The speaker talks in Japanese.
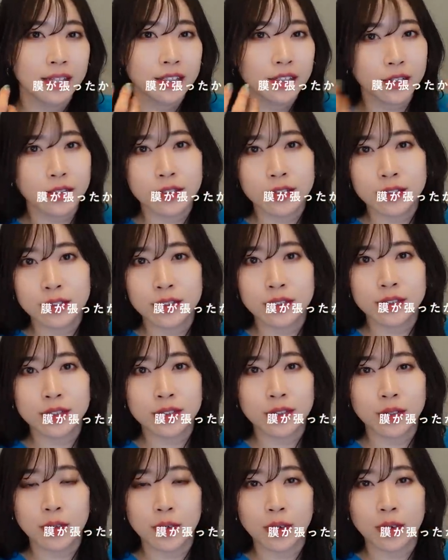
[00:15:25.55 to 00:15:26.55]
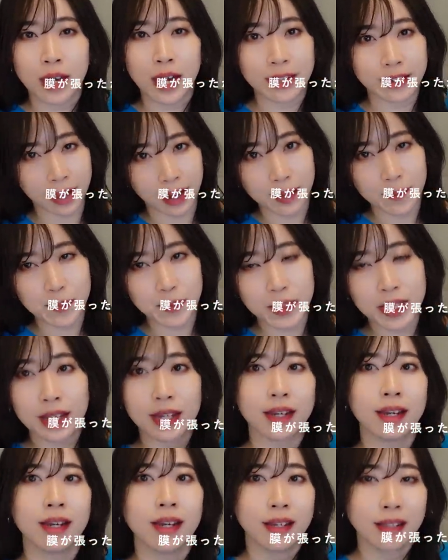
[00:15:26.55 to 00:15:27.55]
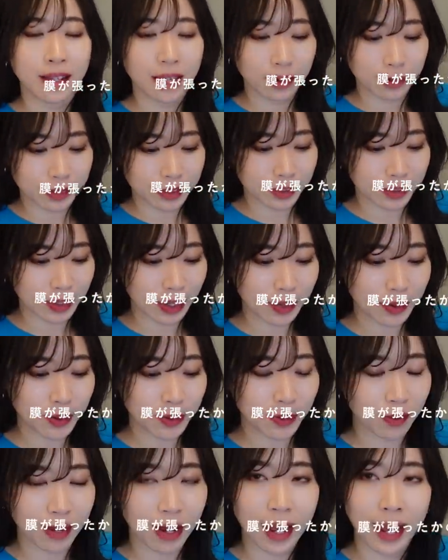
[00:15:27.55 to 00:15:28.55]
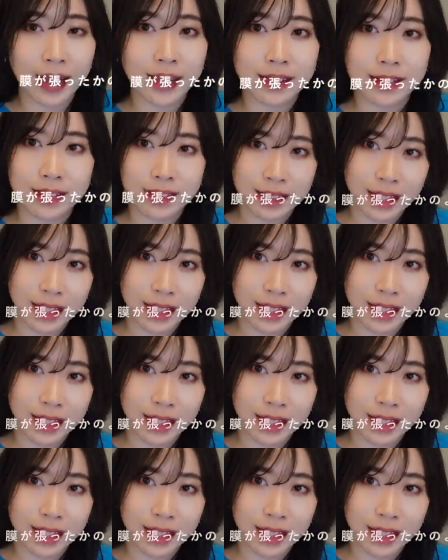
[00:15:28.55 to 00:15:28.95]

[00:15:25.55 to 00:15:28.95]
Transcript: つるんと肌になるっていうのがあっ